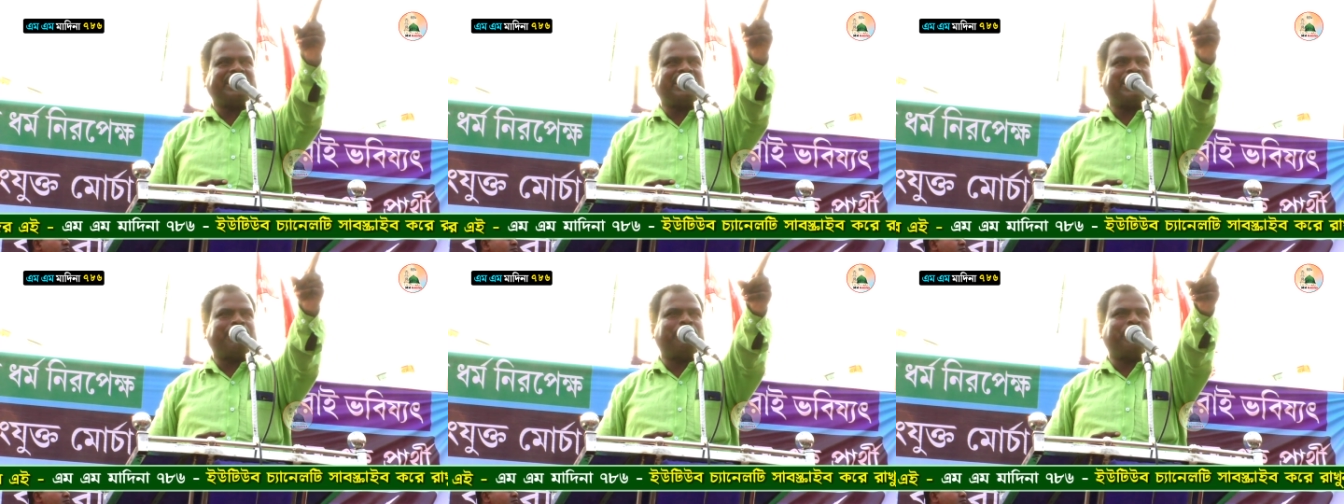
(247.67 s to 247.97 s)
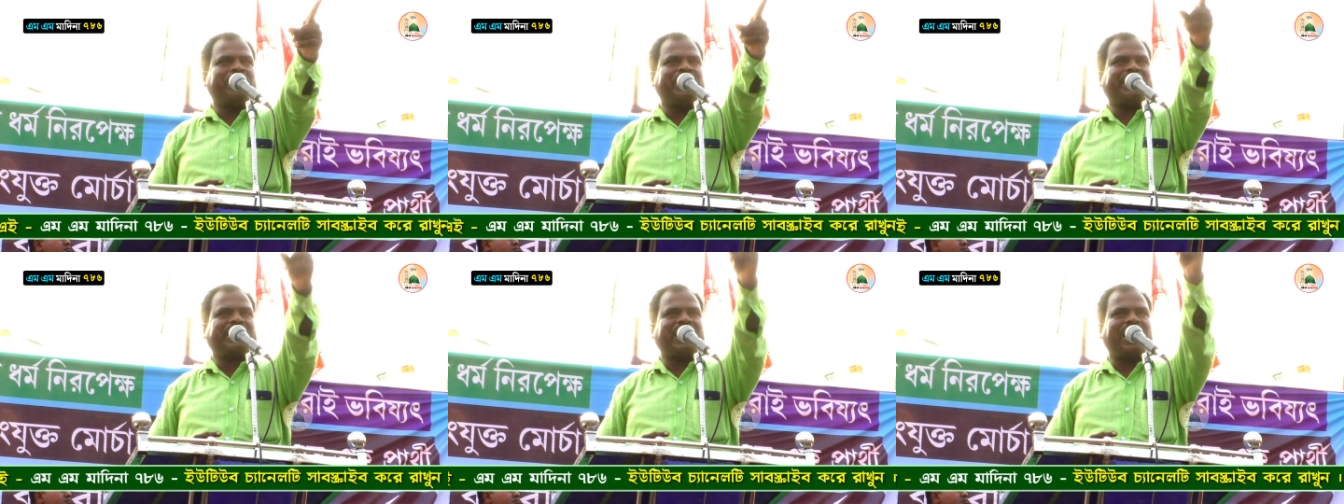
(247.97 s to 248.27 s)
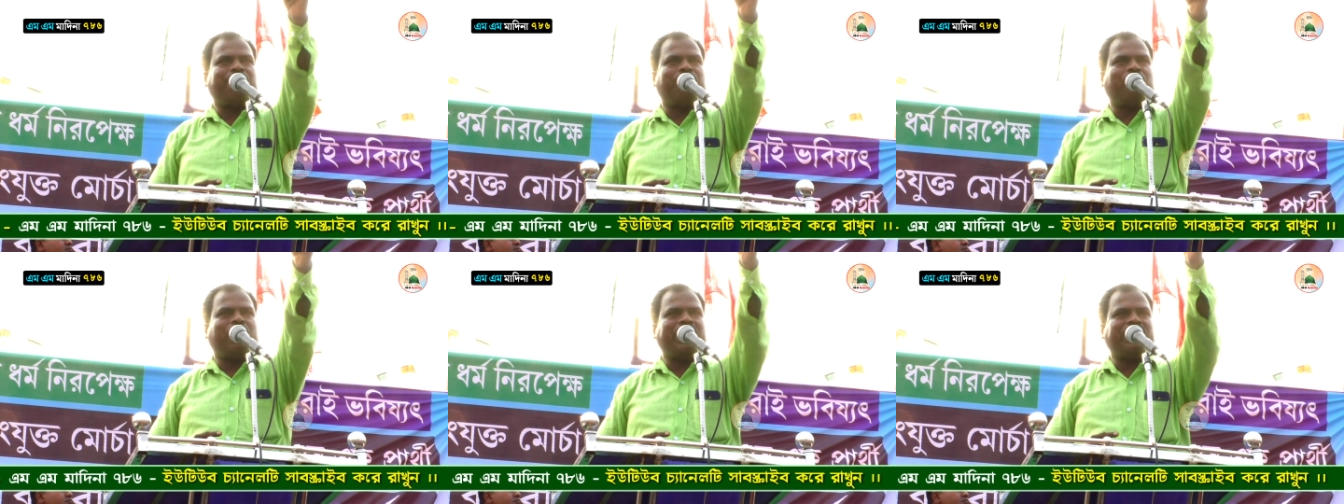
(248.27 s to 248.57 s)

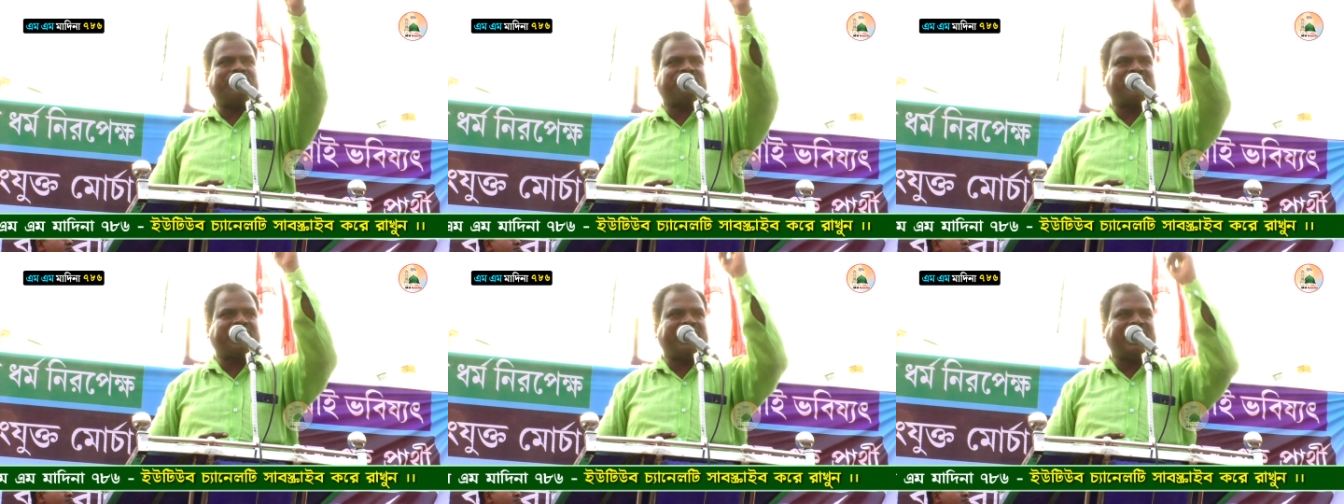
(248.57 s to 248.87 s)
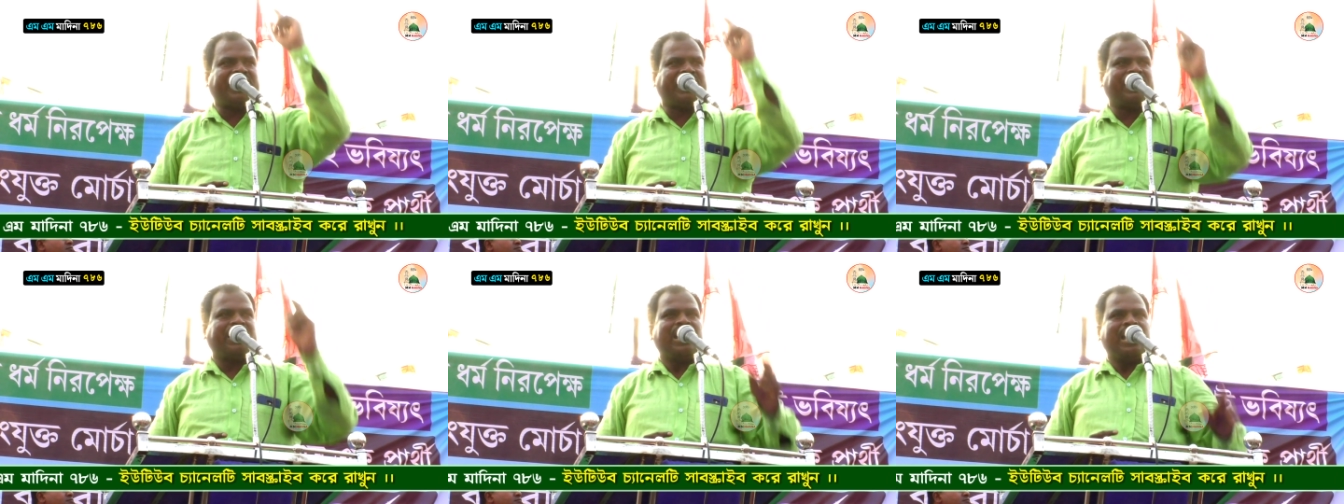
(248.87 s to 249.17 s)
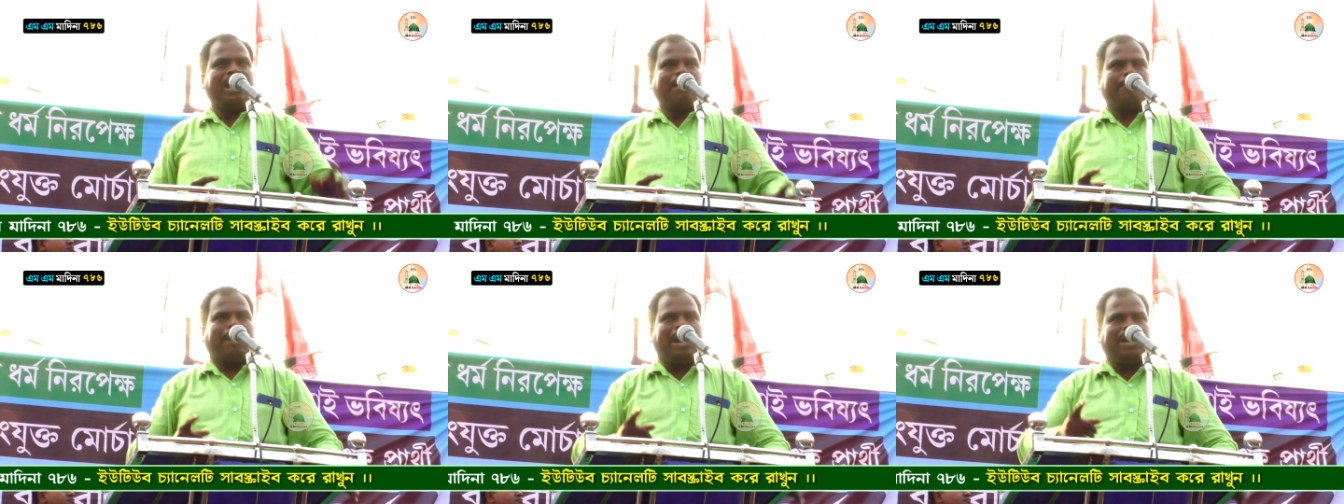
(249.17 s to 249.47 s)
দিদিমণিকে বলছি
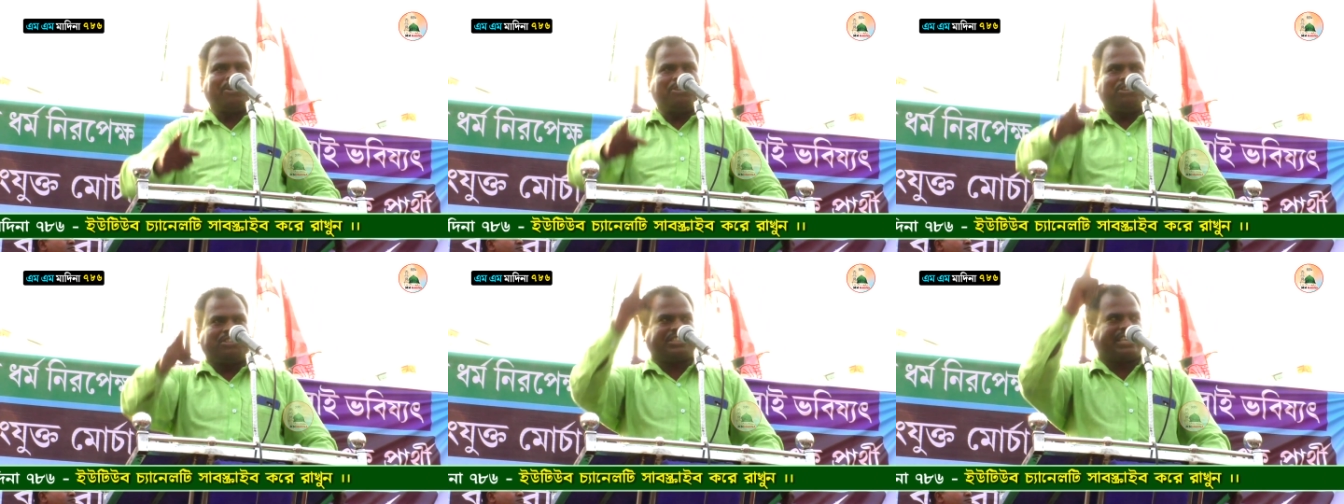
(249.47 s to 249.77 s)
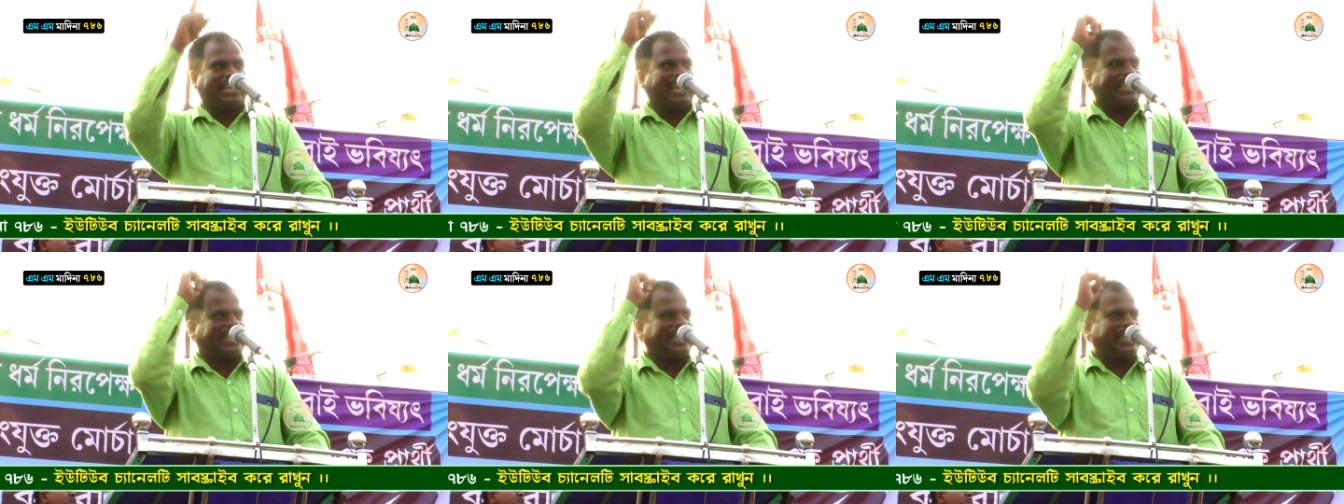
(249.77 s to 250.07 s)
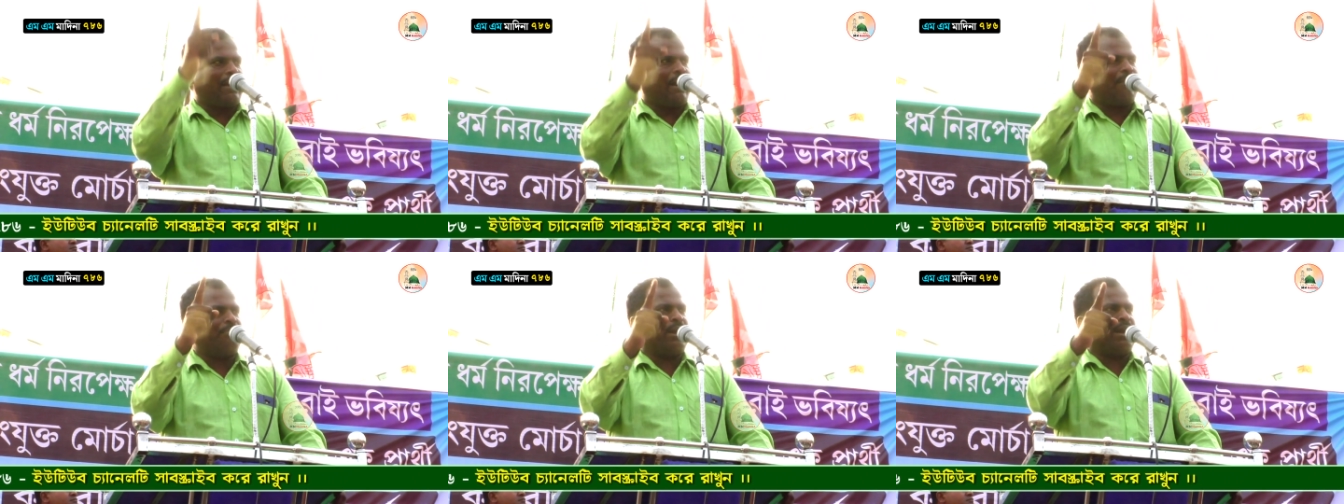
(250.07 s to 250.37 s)
মানুষকে
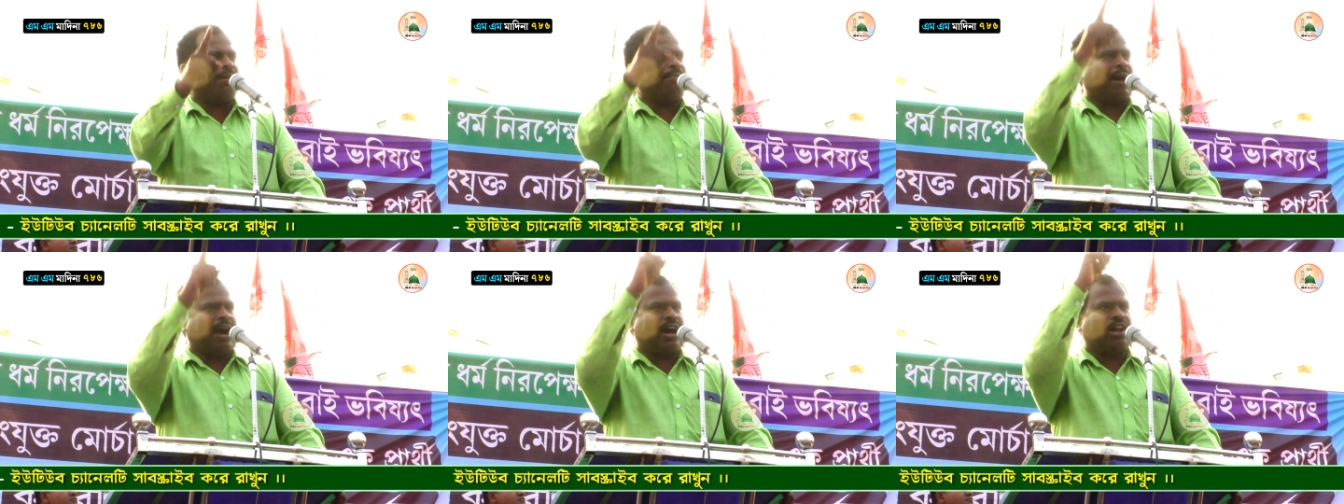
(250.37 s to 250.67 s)
কি হবে